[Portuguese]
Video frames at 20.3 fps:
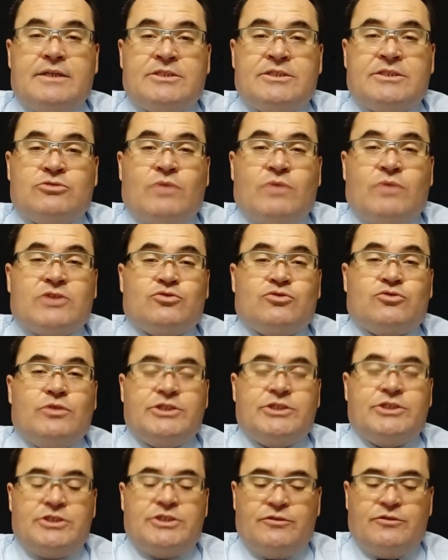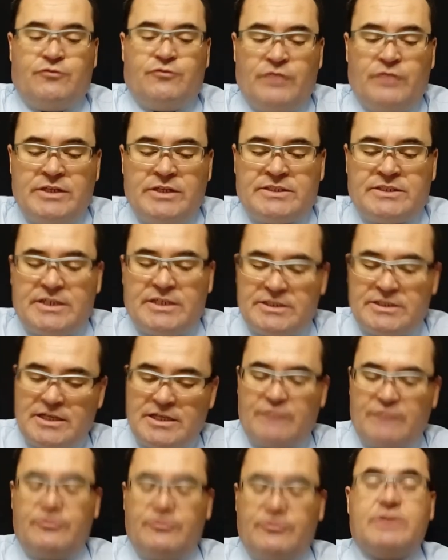As situações
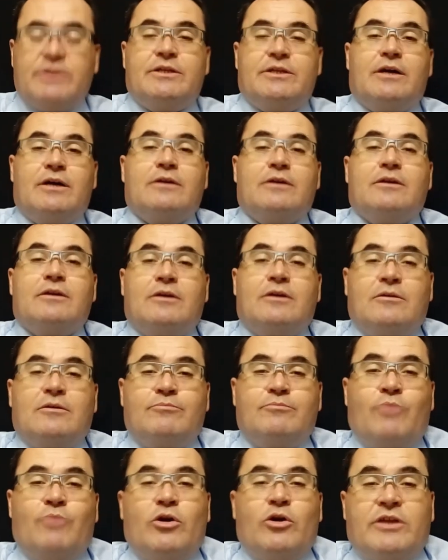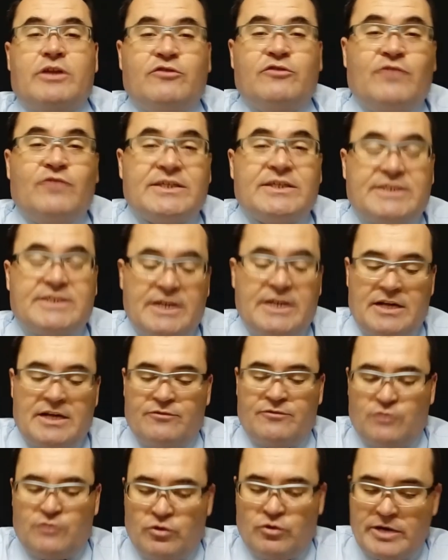difíceis da vida podem
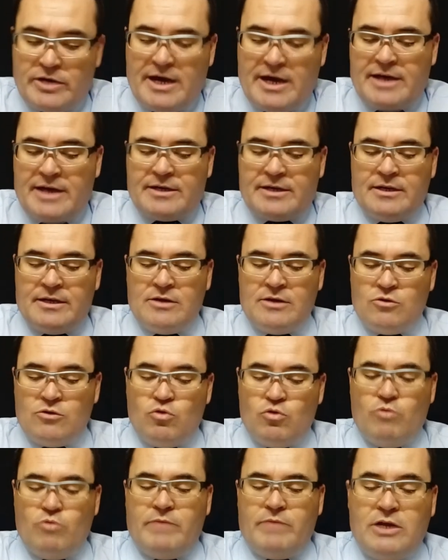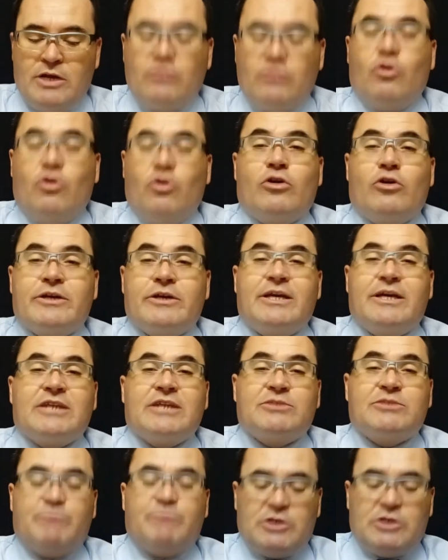fazer aflorar o melhor
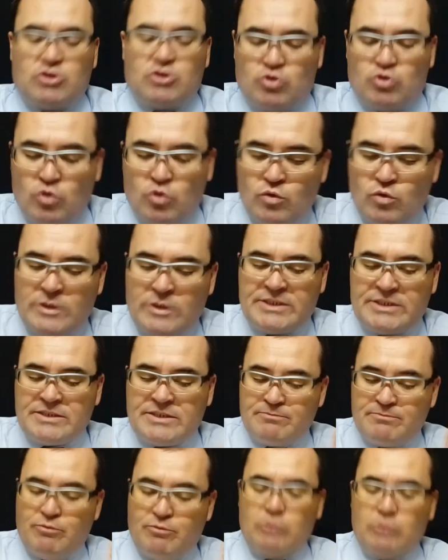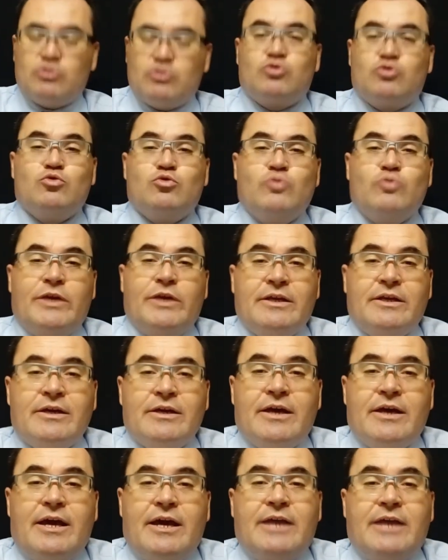que as pessoas
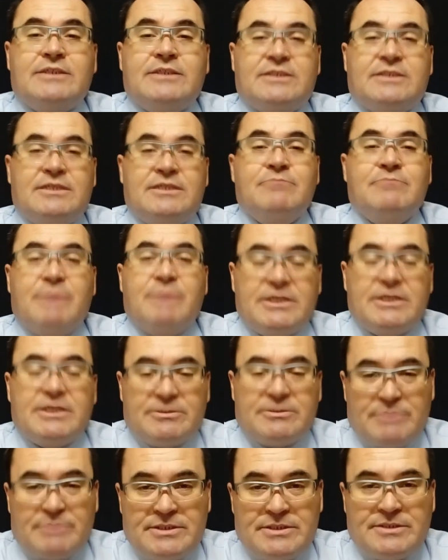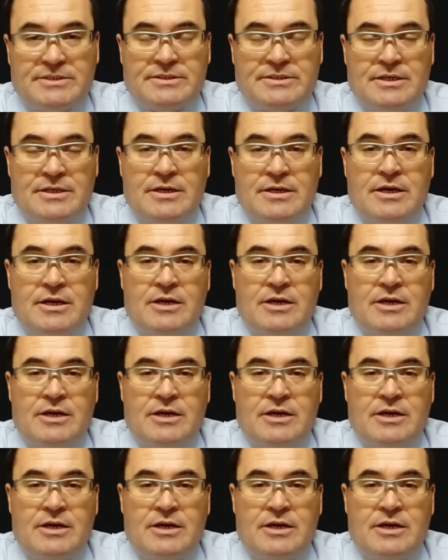possuem em si mesmas.